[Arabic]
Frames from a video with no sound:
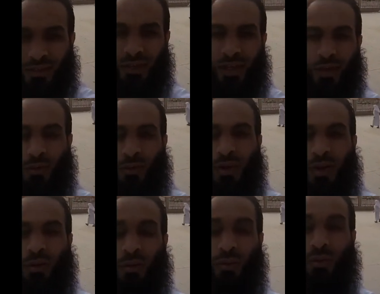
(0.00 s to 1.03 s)
شاهدوا
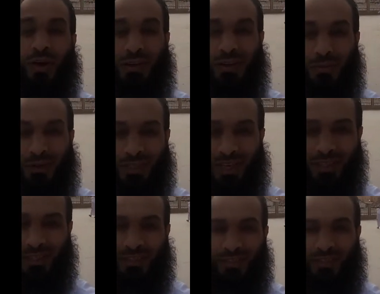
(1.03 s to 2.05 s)
رواد
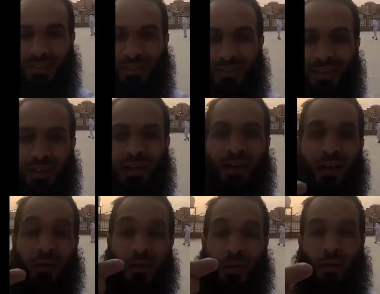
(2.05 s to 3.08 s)
المساجد
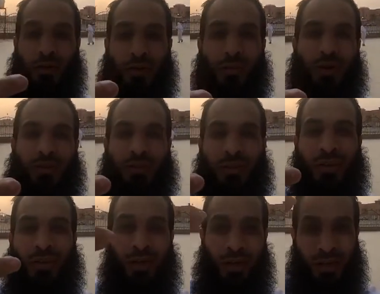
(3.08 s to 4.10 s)
هذه الخطوات
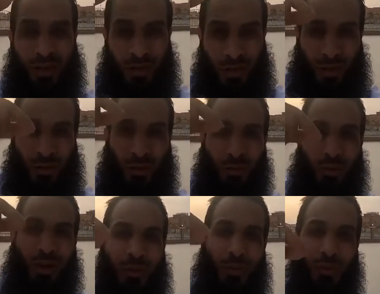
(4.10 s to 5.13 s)

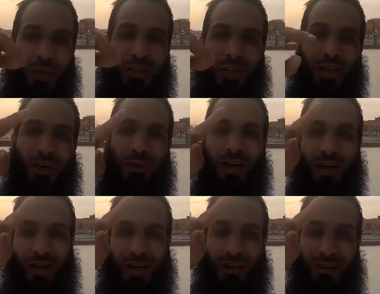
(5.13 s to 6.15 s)
يكتبها المولى جل
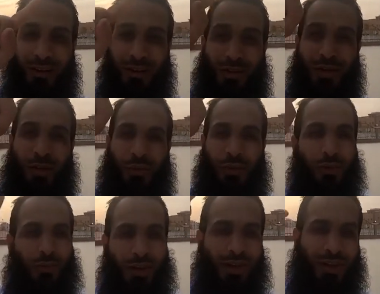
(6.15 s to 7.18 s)
وعلا عنده
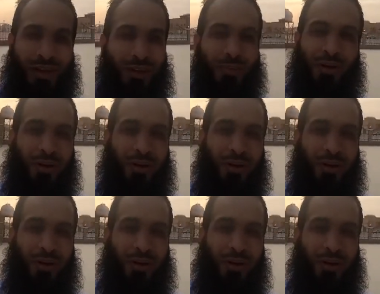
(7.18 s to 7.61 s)
يوم القيامة